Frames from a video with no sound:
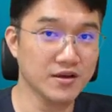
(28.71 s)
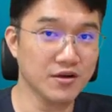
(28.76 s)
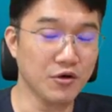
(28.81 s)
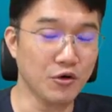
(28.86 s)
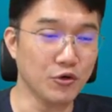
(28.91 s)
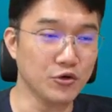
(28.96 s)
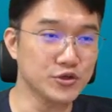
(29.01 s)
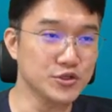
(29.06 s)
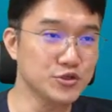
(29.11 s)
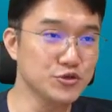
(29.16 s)

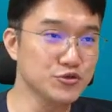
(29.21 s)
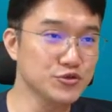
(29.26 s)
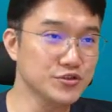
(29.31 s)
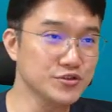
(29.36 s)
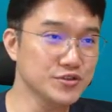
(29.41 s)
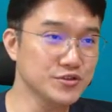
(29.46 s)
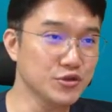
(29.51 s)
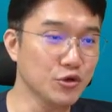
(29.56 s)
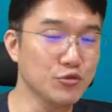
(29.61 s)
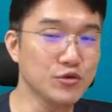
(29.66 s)
어,
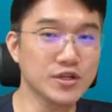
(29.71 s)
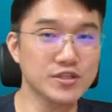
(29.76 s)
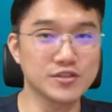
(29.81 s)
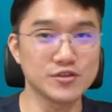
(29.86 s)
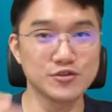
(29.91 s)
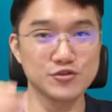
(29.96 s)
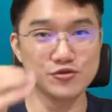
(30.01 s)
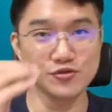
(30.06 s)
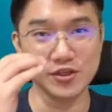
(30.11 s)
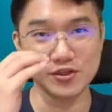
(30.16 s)
이유는 너무나
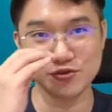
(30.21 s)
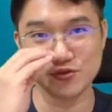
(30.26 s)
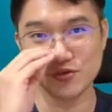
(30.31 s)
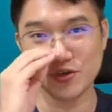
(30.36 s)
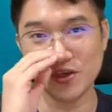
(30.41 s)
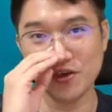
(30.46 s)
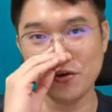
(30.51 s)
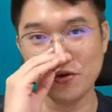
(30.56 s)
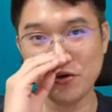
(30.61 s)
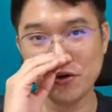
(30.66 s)

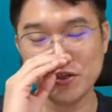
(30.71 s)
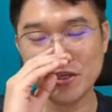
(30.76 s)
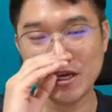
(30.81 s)
들쑥날쑥해요.